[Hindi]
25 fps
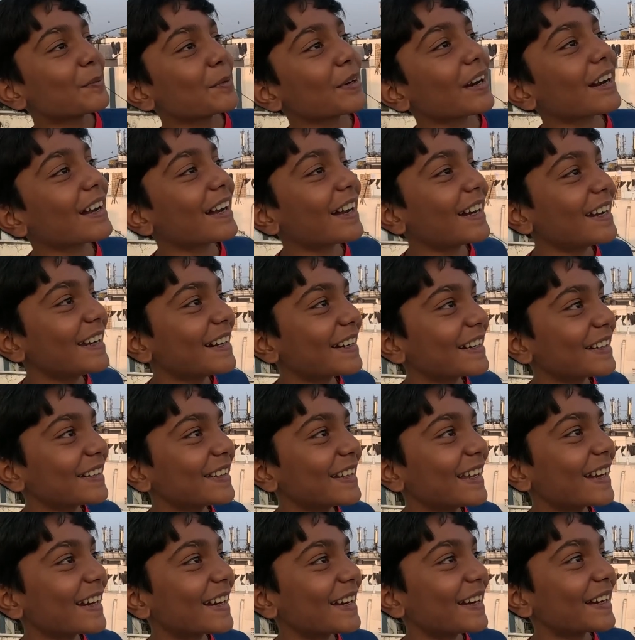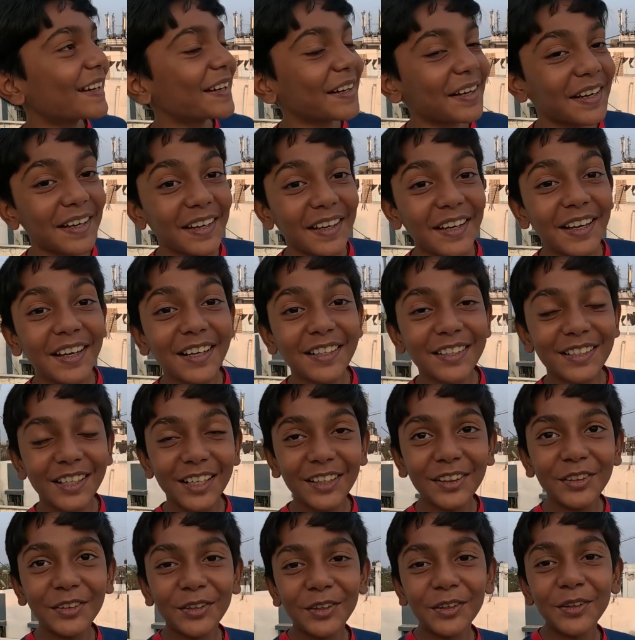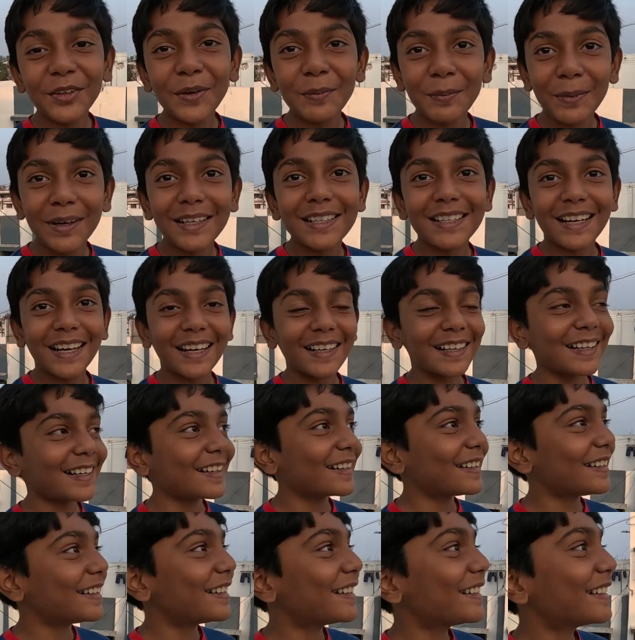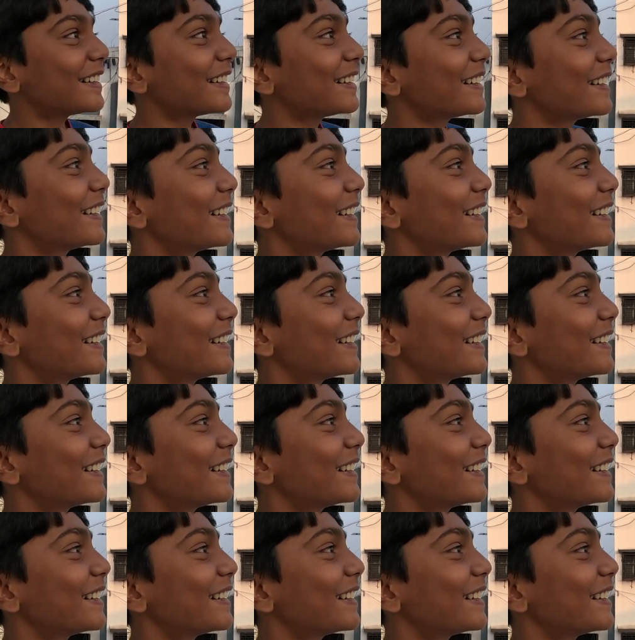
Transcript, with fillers: का पूरा खाली कर दिया गया एक साथ दो दो पेज काट रहे हैं दो